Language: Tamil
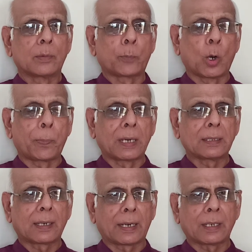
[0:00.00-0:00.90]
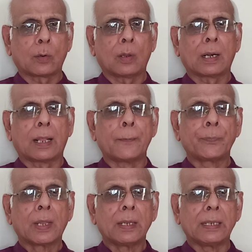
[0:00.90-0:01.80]
பொறுப்பெடுத்து கட்டி கொடுக்குறாரு
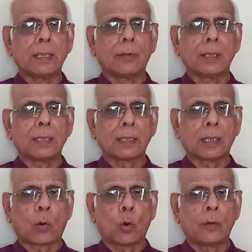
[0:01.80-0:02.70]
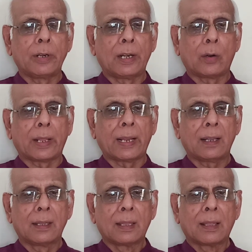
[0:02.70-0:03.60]
இது வந்து அந்த கோவிலினுடைய
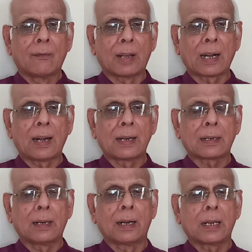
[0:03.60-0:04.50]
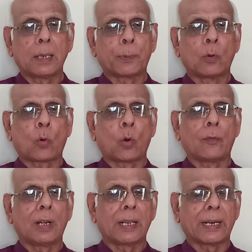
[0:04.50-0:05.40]
வரலாற்றில் இருக்குது இப்போ
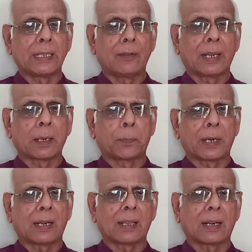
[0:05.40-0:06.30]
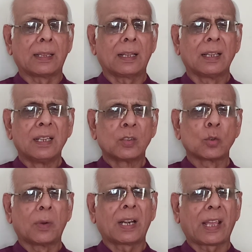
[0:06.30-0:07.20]
கோவிலில் எழுதி வைக்கப்பட்டிருக்கிறது
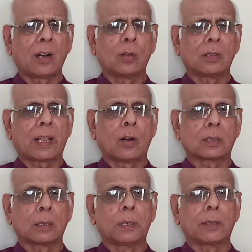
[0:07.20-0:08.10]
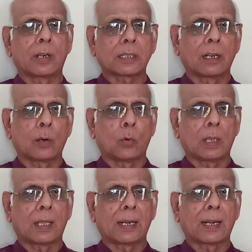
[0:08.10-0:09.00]
சுமார் இரநூறு இரநூத்தம்பது வருஷங்களுக்கு
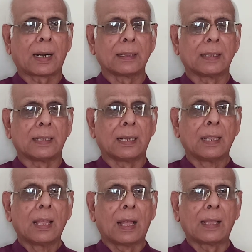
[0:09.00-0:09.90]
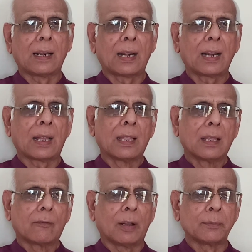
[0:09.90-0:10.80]
உள்ளதானே நடந்தது அதனால்
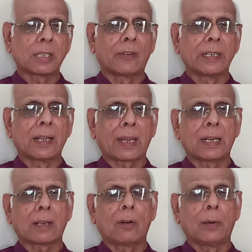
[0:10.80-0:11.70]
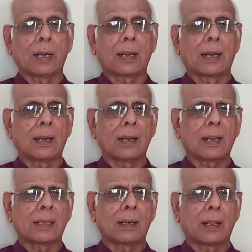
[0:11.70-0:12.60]
வம்ச வழியாக கேட்டவர்கள் இருக்கிறார்கள்
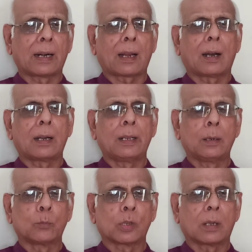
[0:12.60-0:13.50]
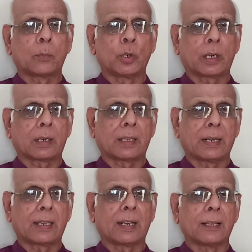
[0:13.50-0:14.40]
அதெல்லாம் ரெக்கார்ட்லேயும் முழுக்க
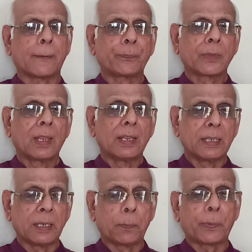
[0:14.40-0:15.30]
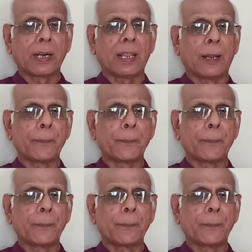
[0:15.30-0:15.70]
இருக்கிறது இப்படி